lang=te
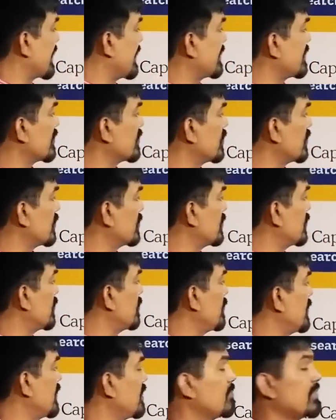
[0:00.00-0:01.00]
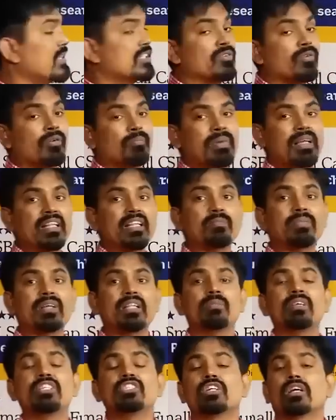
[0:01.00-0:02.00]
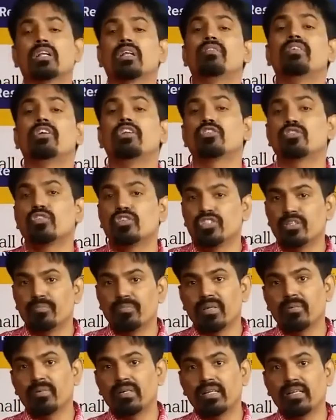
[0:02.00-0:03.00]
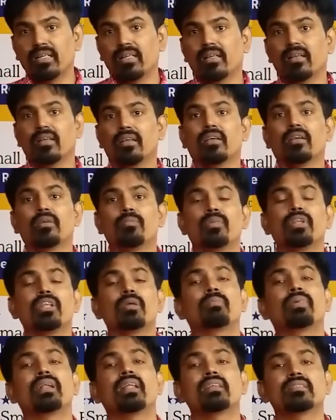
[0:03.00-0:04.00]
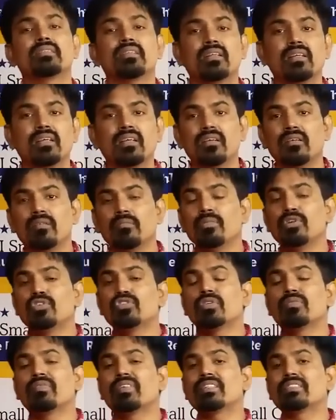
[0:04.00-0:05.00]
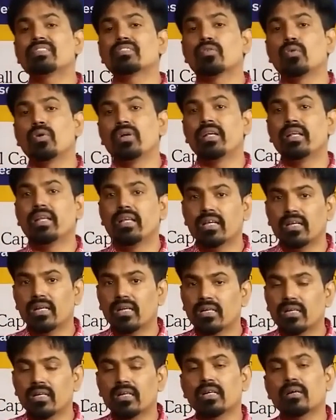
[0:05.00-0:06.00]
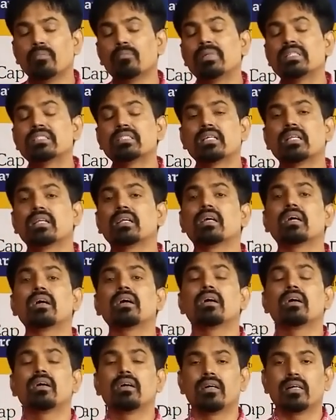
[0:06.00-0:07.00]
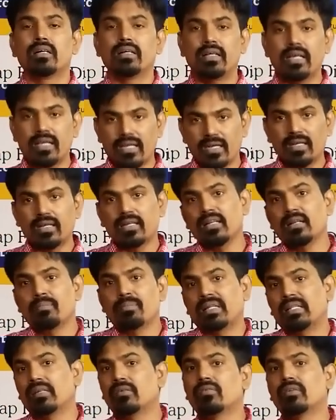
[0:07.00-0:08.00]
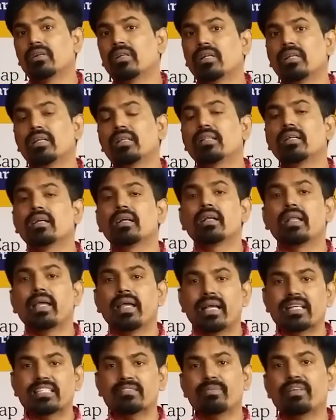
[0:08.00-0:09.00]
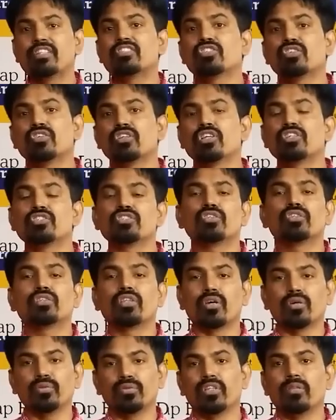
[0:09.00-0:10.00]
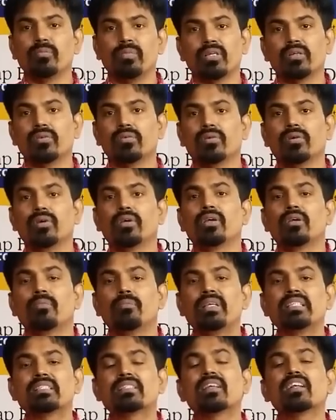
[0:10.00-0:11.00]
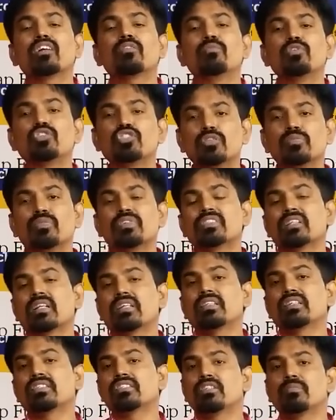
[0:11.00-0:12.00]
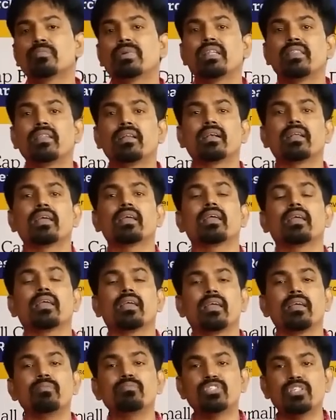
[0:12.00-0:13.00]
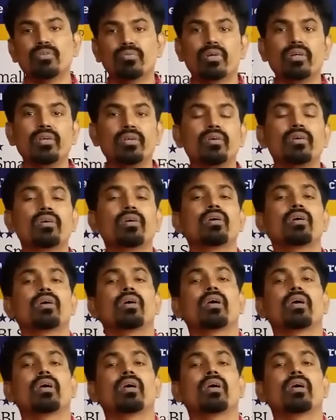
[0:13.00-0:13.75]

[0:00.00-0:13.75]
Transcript: డైరెక్ట్ గ్రోత్ మీరు పదే పదే మేము చాలా వీడియోస్లో చెప్పామండి మీరు ఎప్పుడైనా సరే మ్యూచువల్ ఫండ్స్ కొంటే కనుక కంపల్సరీగా డైరెక్ట్ అనే పదం ఉండాలి ఎందుకంటే ఎక్స్పెన్సివ్ రేషియో తగ్గుతుంది మీకు బేసికల్గా మ్యూచువల్ ఫండ్స్ రన్ చేసినప్పుడు ఏంటంటే ఏఎంసీ వాళ్ళు